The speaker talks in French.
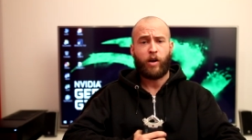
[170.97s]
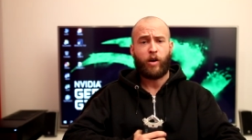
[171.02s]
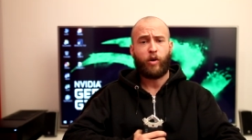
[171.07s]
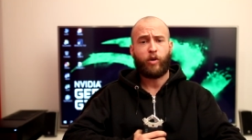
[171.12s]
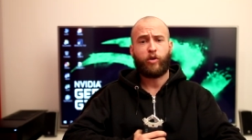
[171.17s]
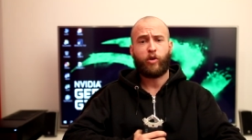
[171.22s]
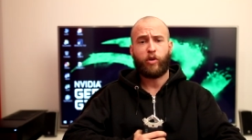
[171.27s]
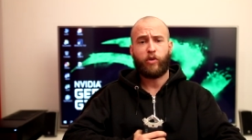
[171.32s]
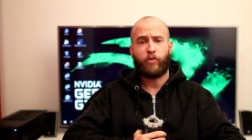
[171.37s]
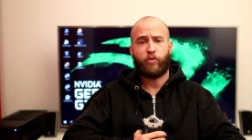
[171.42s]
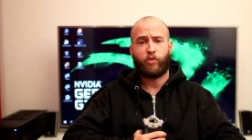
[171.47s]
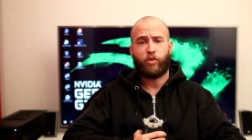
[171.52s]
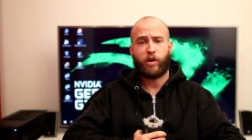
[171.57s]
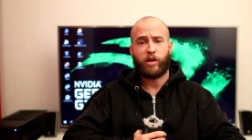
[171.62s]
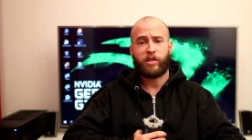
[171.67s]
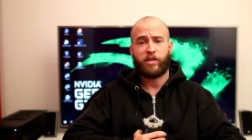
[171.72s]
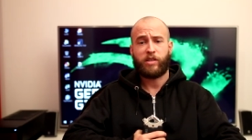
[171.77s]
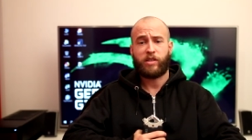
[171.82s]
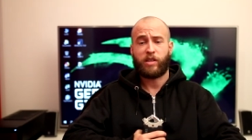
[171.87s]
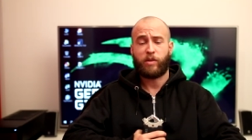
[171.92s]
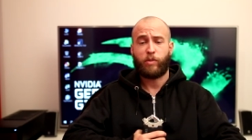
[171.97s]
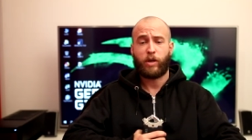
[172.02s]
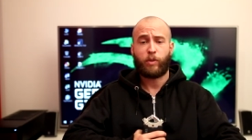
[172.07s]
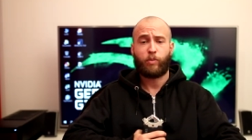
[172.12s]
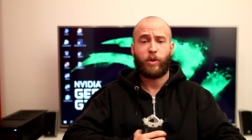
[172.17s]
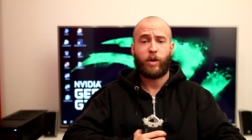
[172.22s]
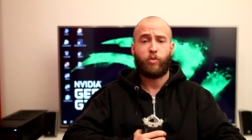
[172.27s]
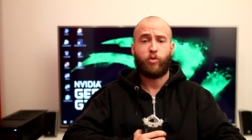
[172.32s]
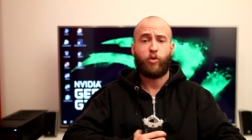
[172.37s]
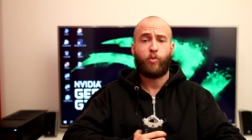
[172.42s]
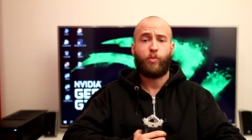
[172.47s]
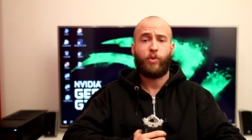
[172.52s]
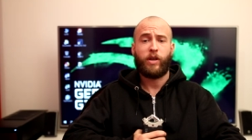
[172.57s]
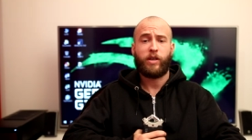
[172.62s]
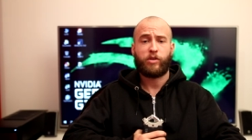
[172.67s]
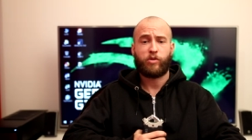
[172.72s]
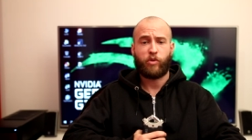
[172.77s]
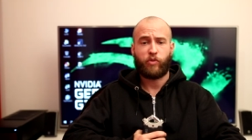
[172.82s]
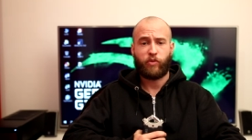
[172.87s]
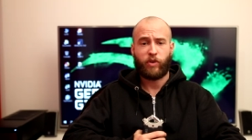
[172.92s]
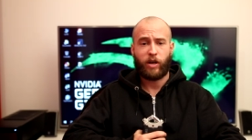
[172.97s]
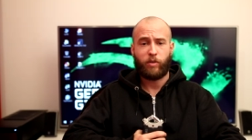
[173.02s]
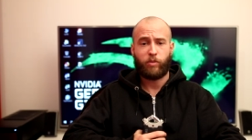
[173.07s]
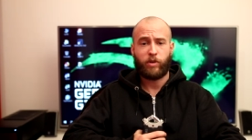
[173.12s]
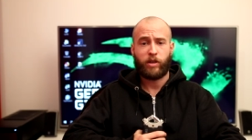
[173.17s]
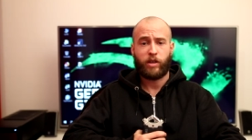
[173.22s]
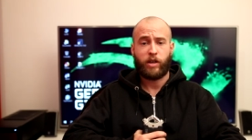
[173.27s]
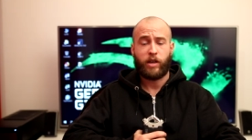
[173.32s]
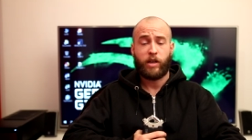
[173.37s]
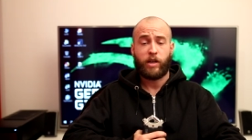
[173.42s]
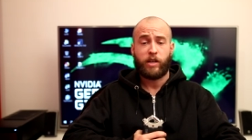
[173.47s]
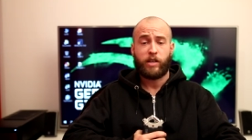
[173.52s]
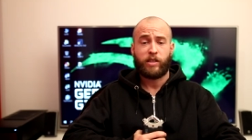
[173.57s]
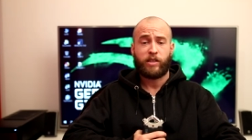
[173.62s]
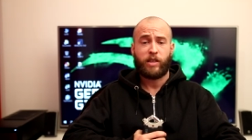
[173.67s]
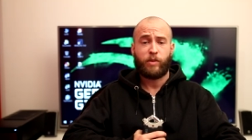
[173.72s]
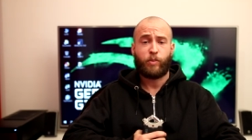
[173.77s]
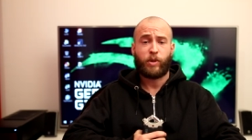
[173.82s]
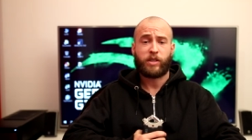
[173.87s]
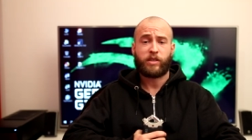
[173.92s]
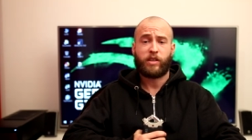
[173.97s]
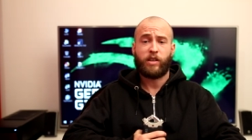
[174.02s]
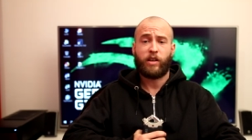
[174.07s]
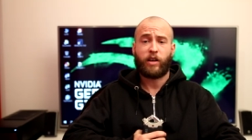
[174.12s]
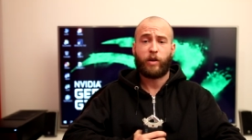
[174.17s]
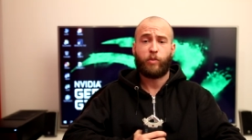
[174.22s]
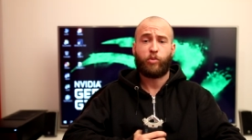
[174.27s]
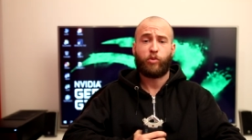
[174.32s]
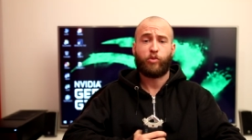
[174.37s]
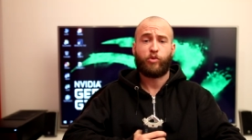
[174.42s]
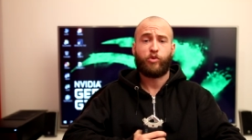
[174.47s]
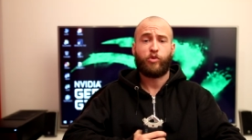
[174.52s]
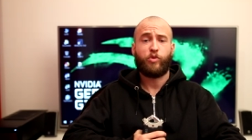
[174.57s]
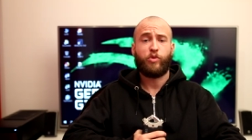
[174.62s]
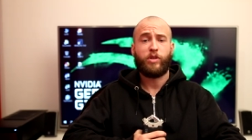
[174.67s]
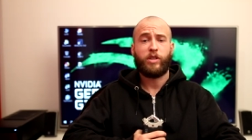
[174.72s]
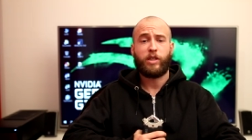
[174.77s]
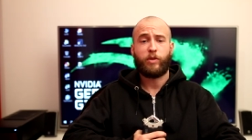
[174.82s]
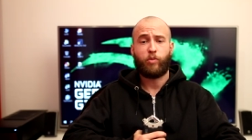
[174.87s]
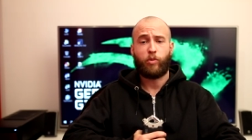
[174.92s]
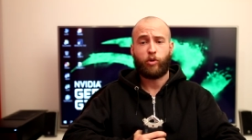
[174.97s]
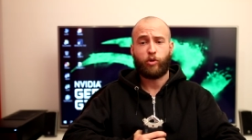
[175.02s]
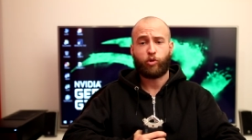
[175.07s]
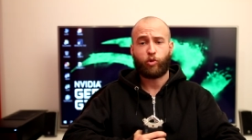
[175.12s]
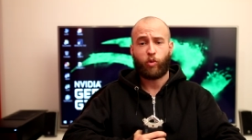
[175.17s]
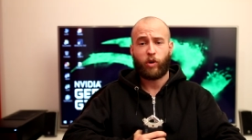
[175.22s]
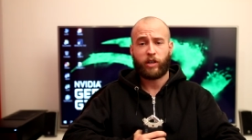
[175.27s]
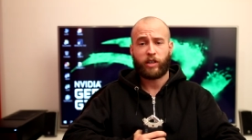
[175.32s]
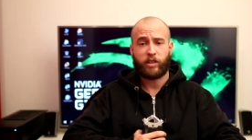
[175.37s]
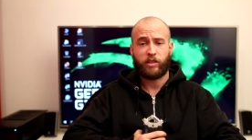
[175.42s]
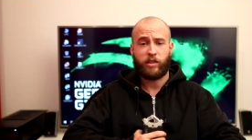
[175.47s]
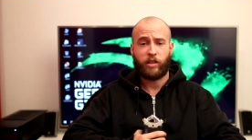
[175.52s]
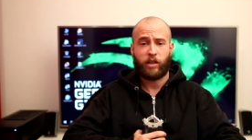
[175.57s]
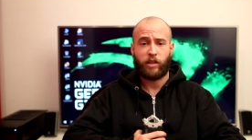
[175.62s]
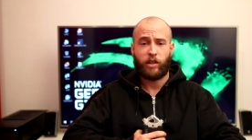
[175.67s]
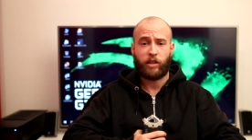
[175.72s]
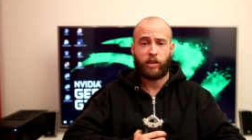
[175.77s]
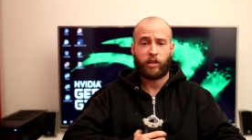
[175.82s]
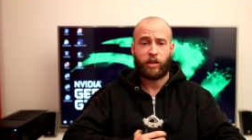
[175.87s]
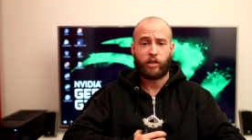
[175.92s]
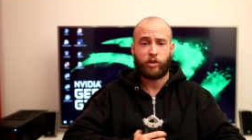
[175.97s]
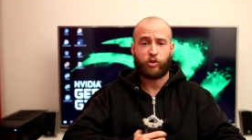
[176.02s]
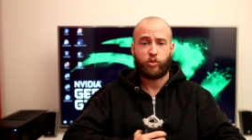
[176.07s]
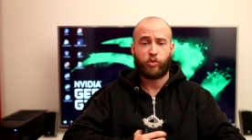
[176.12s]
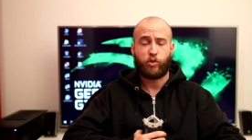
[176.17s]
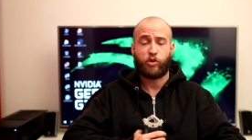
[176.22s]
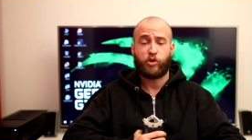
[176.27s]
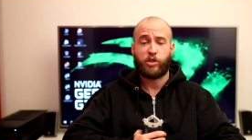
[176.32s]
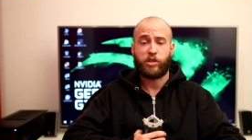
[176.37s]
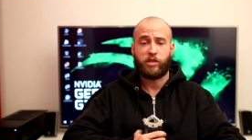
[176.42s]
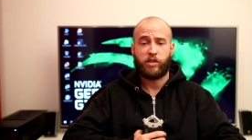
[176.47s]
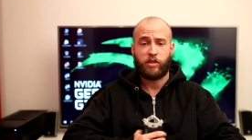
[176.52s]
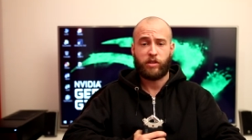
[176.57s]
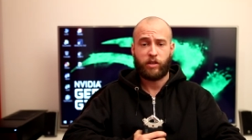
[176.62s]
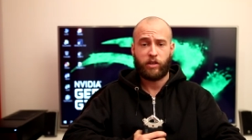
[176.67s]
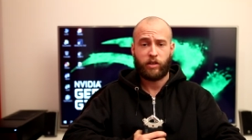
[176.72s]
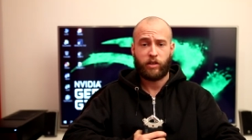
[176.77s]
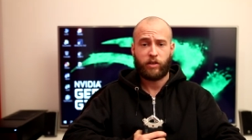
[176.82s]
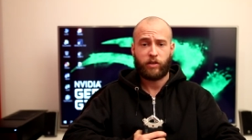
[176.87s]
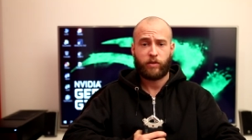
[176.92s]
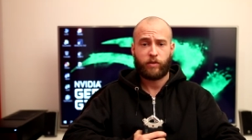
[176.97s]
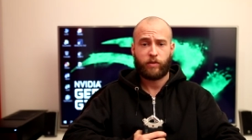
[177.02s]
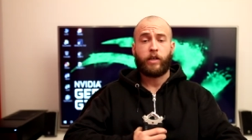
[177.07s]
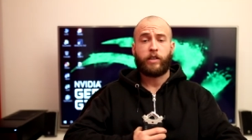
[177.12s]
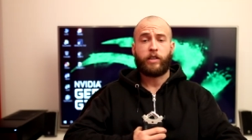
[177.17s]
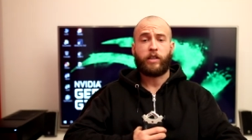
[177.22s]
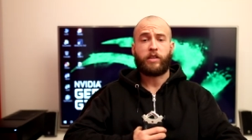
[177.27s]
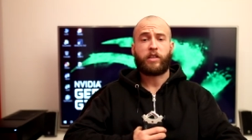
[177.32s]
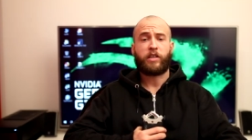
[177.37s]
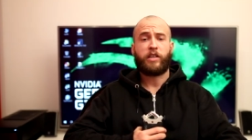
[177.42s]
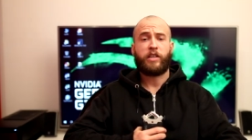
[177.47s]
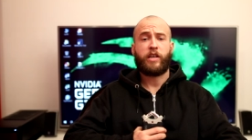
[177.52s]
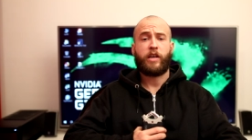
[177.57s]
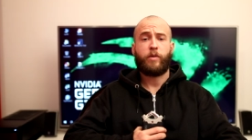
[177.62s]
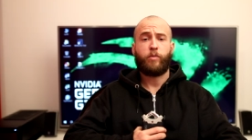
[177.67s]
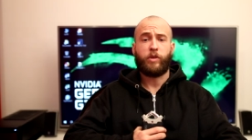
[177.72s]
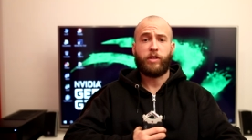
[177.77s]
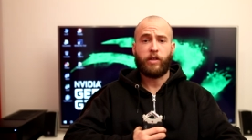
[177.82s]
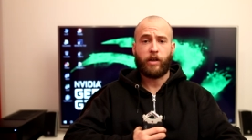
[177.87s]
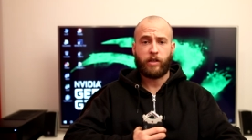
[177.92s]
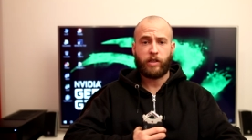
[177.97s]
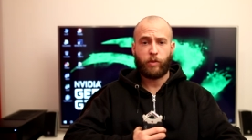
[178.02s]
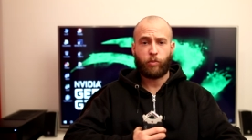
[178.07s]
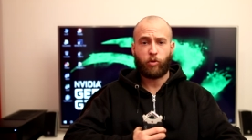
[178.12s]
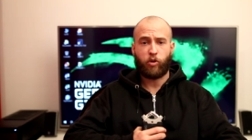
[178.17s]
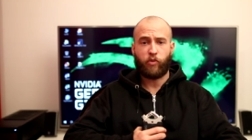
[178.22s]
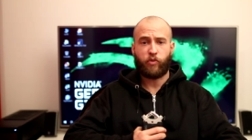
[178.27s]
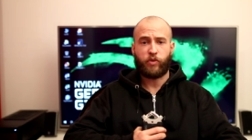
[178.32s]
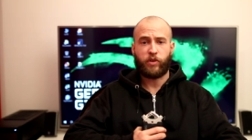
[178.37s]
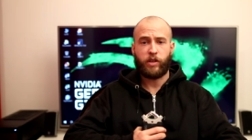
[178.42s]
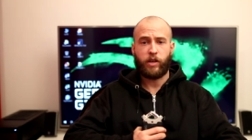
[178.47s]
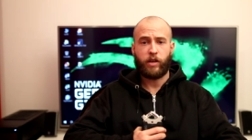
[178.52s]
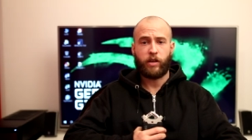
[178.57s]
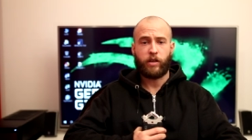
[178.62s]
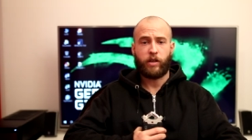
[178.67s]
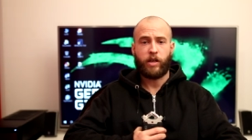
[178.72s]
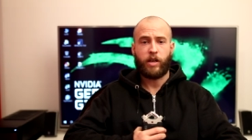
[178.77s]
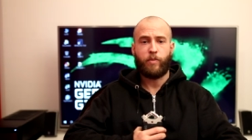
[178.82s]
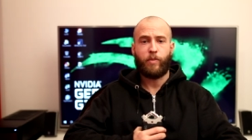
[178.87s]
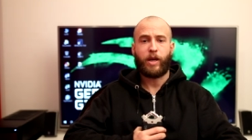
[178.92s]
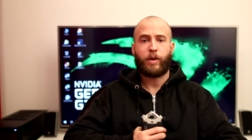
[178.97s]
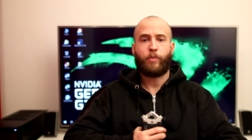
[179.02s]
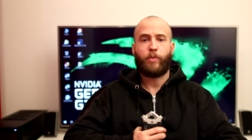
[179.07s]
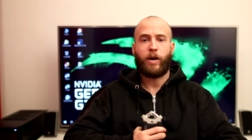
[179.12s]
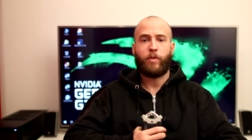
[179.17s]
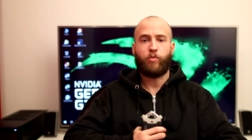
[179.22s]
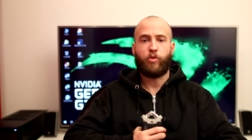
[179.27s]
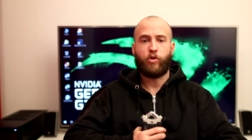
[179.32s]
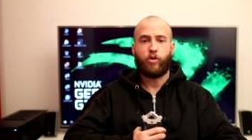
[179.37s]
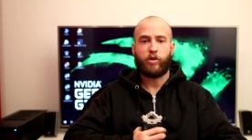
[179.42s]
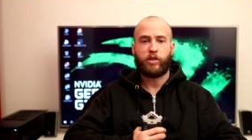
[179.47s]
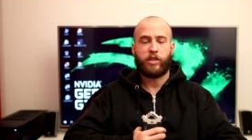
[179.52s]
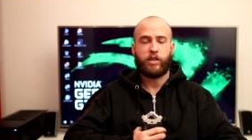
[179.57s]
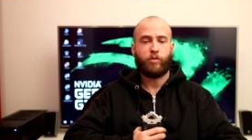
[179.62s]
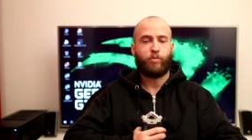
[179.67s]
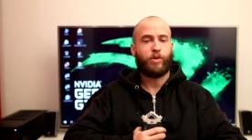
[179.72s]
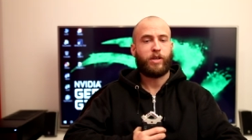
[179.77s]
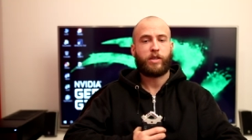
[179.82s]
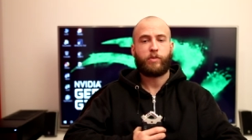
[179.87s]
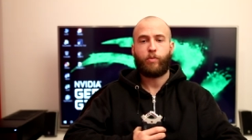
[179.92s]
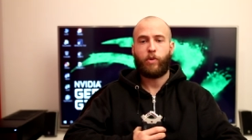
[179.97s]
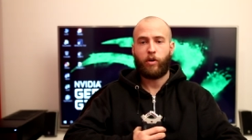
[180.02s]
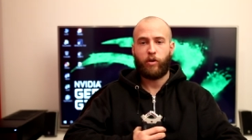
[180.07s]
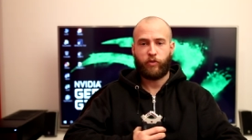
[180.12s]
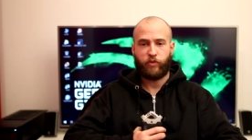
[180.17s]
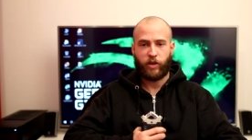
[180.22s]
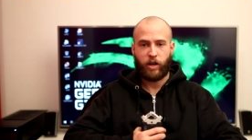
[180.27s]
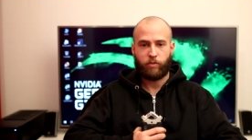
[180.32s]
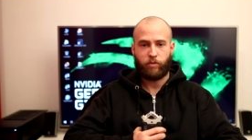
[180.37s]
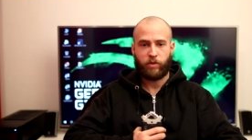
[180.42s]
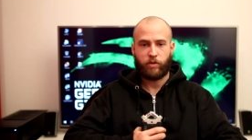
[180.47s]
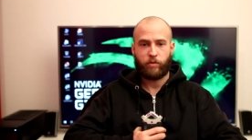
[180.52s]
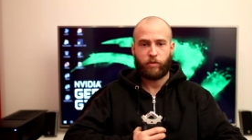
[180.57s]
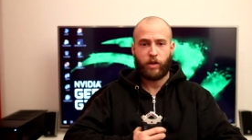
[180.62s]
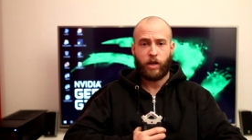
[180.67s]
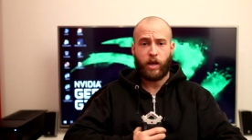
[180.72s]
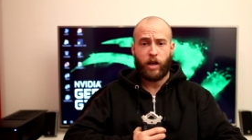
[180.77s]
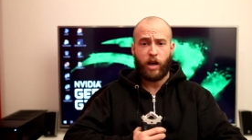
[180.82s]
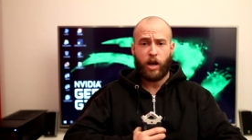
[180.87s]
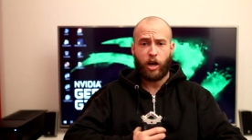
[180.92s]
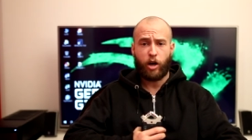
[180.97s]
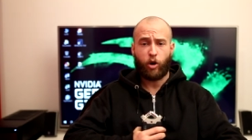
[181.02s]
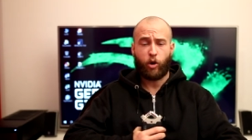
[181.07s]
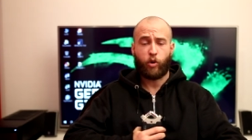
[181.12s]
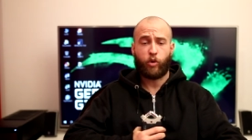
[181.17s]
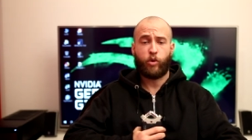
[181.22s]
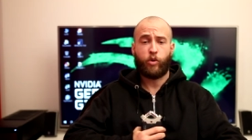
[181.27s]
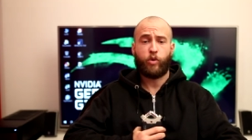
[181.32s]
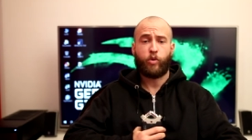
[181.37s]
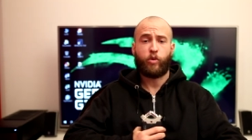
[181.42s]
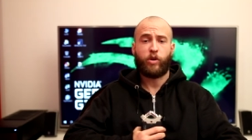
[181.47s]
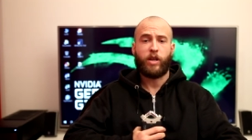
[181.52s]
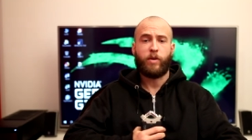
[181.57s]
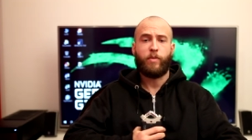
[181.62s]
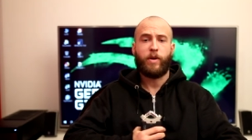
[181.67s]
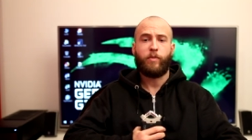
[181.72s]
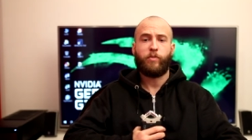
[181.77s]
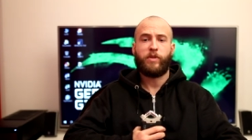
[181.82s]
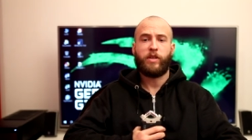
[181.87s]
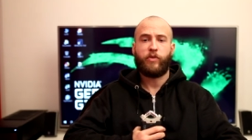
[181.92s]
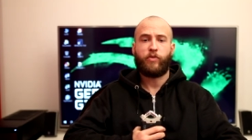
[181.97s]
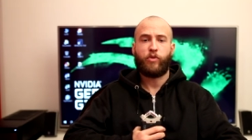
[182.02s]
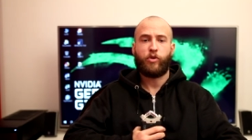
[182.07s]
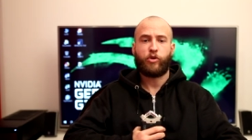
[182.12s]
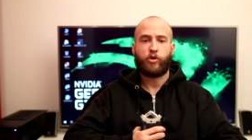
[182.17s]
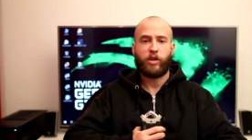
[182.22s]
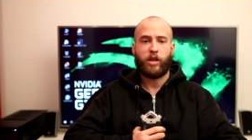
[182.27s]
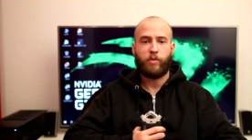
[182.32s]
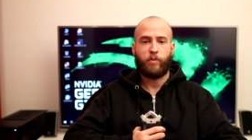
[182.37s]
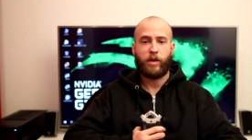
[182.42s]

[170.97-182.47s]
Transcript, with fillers: Encore une fois, si ces mecs pas beaux plaisent aux femmes, c'est parce qu'ils répondent uniquement aux trois critères d'attraction que j'ai cités. Quatrième et dernier profil, les mecs pas beaux qui ne plaisent pas aux femmes. Alors eux ont les mêmes défauts que les